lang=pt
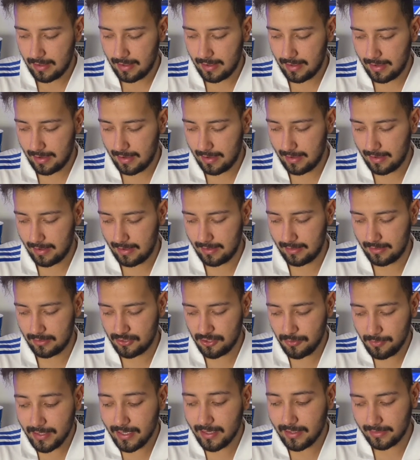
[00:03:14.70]
é,
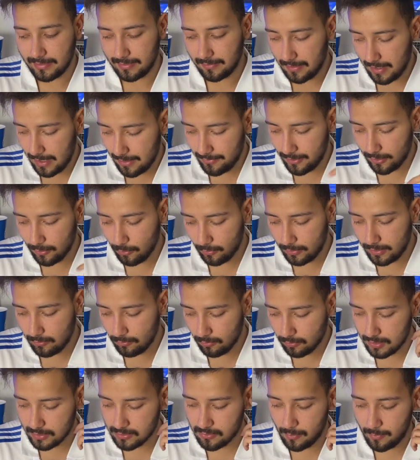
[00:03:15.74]
Dimiani, revelou que o
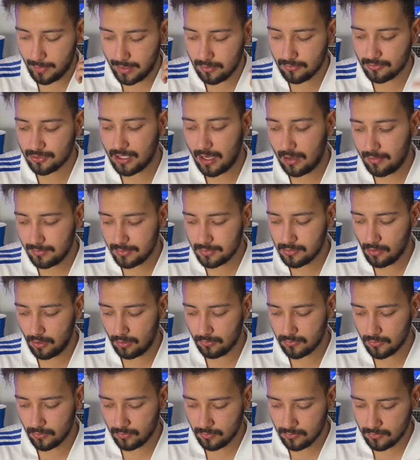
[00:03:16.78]
Lucas Romero já avisou
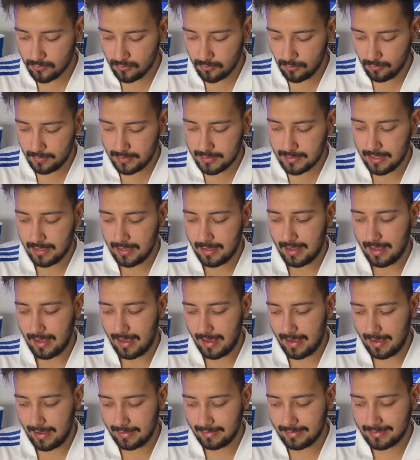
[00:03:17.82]
aos outros clubes
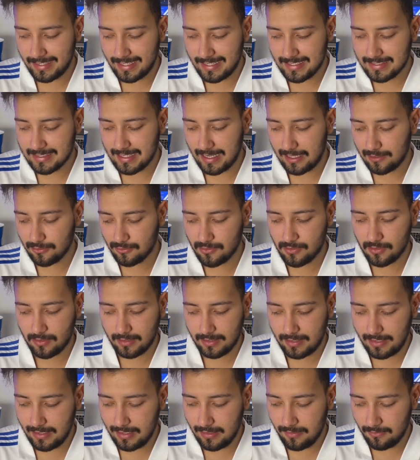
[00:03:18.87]
é, interessados
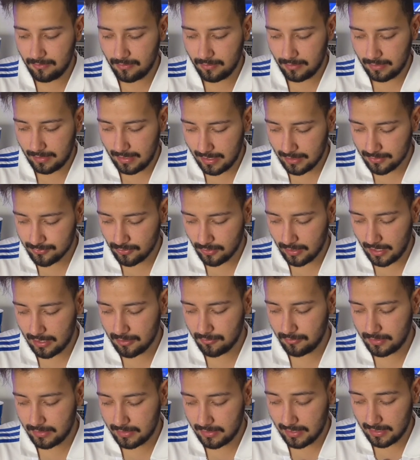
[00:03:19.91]
que quer jogar
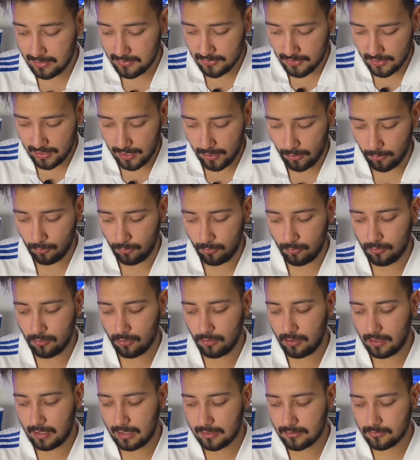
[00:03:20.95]
no Internacional. O
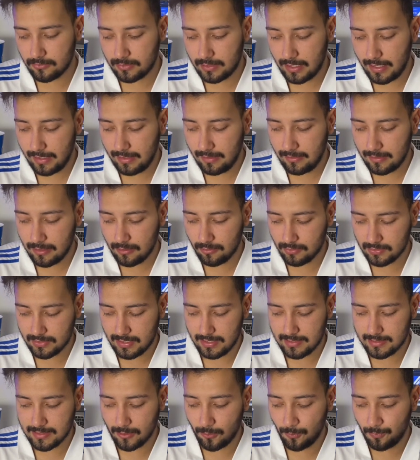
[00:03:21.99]
Colorado tem
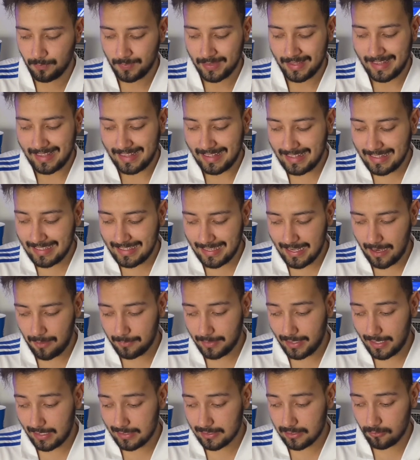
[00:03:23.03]
negociação
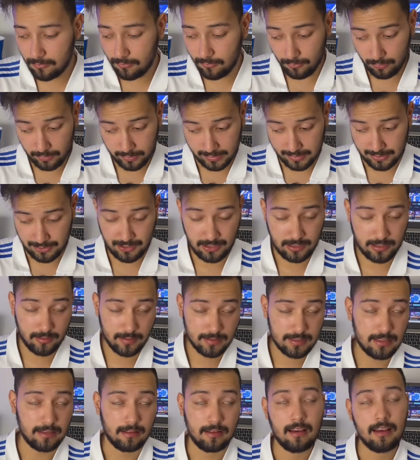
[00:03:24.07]
encaminhada com o volante. Então,
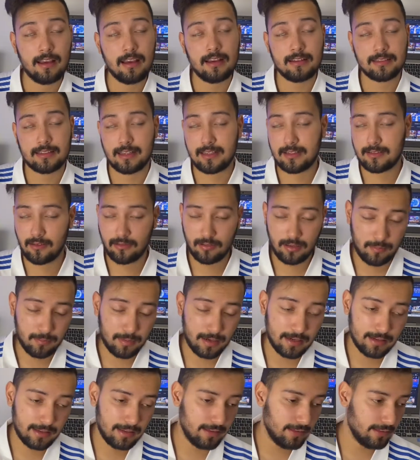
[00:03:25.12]
assim, vocês vão
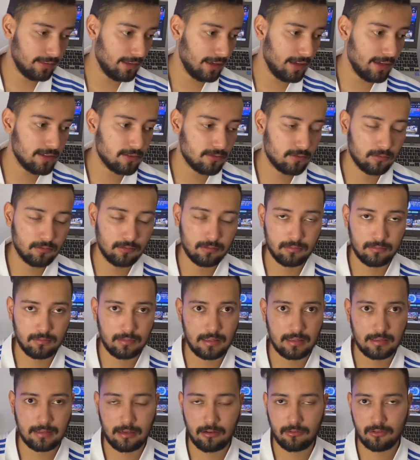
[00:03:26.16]
lembrar que desde do,
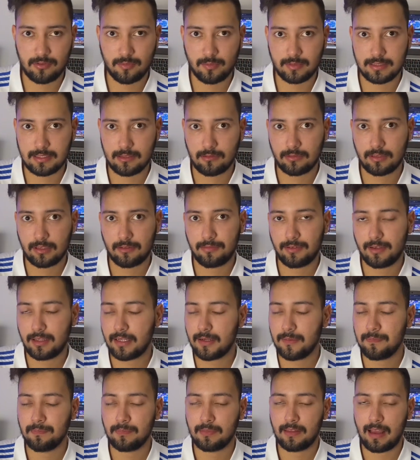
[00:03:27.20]
da última
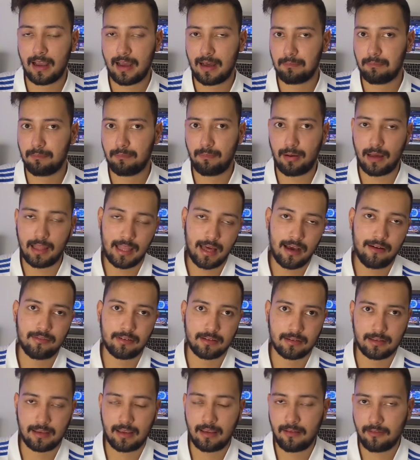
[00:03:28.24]
segunda-feira, a
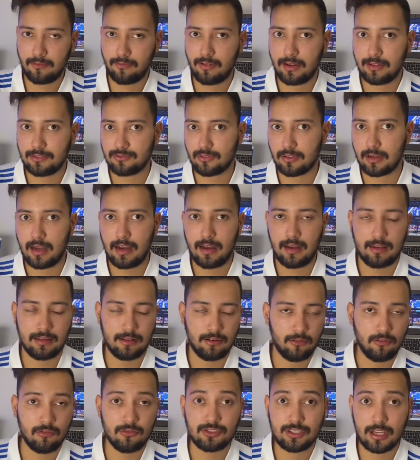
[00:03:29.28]
palavra quem vai
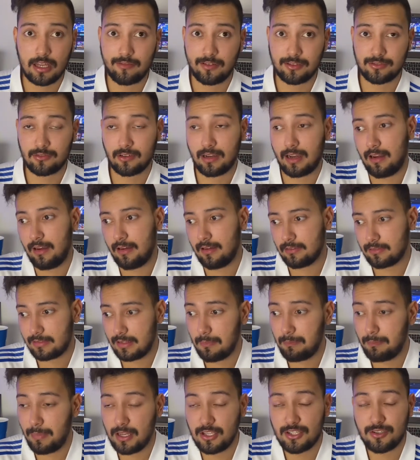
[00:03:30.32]
jogar, onde que ele vai jogar,
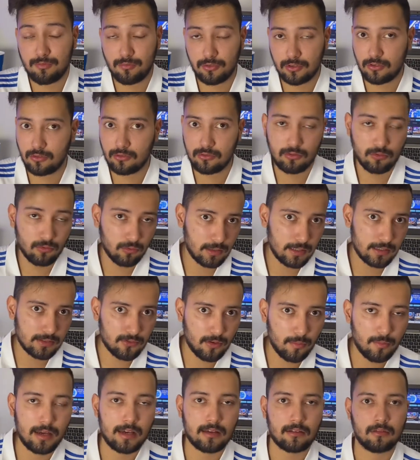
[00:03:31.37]
depende muito do Lucas
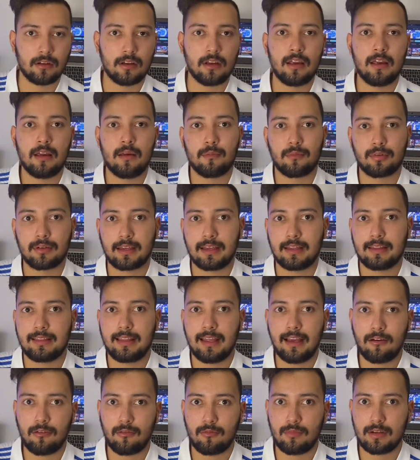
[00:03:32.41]
Romero. Porque
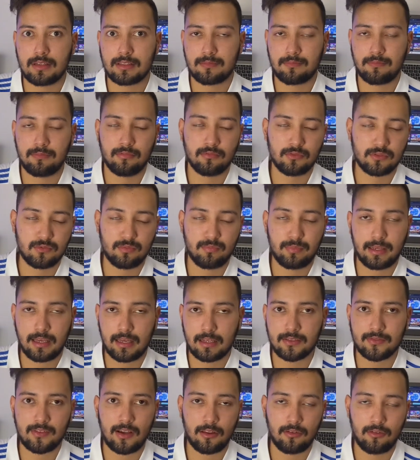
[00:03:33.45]
tem alguns
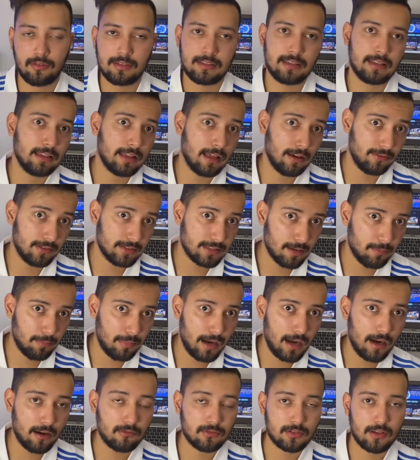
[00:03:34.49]
pequenos valores que devem ser
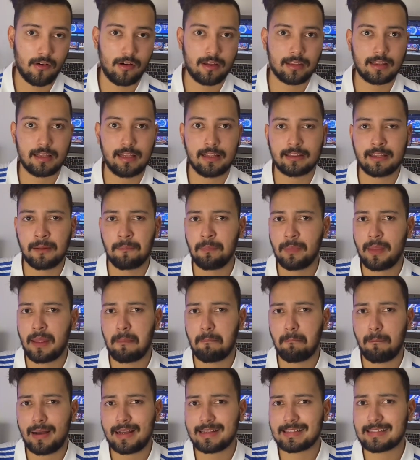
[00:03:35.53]
pagos ao atleta,
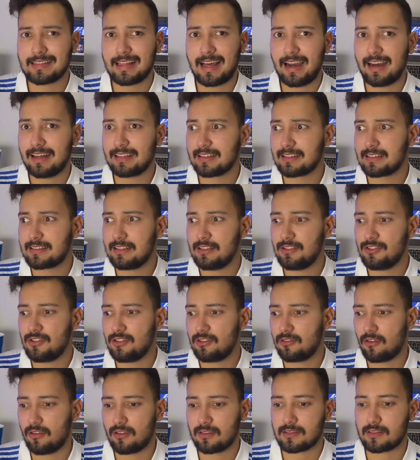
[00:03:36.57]
mas nada assim de,
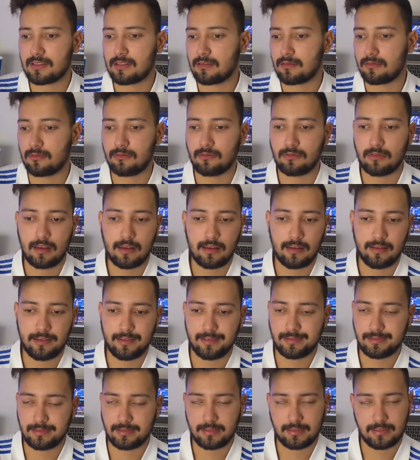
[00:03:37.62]
nossa,
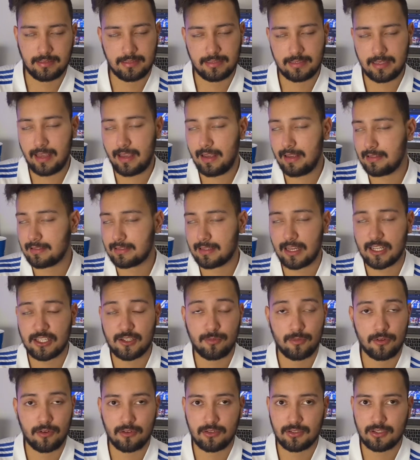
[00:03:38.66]
é, 6,
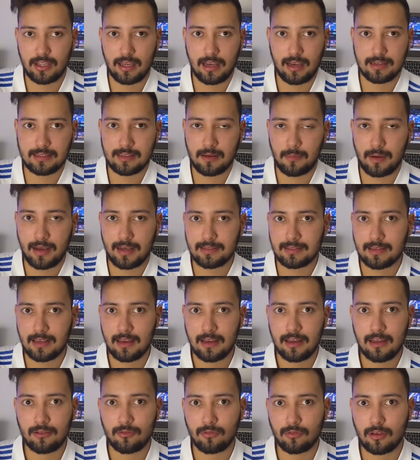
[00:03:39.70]
7 milhões de reais a mais
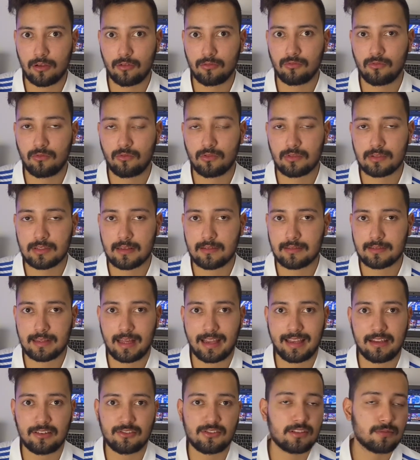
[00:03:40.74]
do que o Cruzeiro
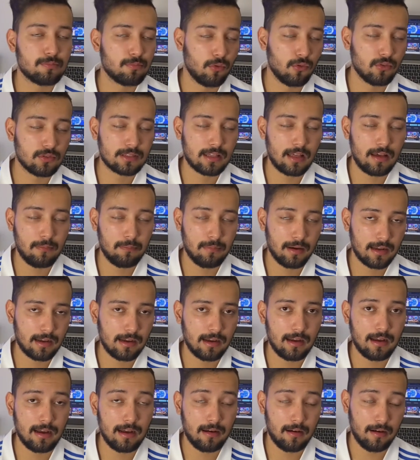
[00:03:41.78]
estaria disposto a,
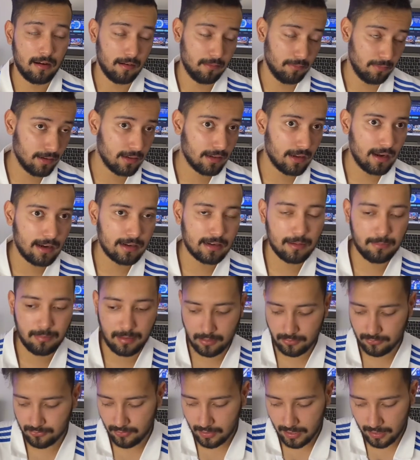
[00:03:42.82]
a bancar né,
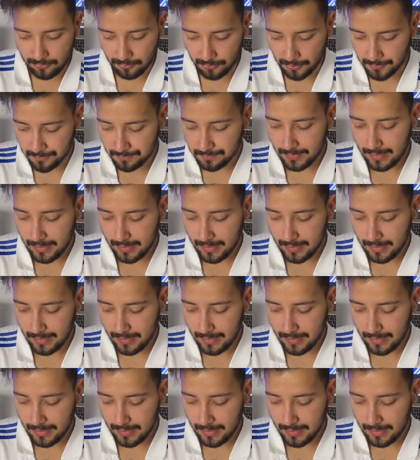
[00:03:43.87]
para o jogador.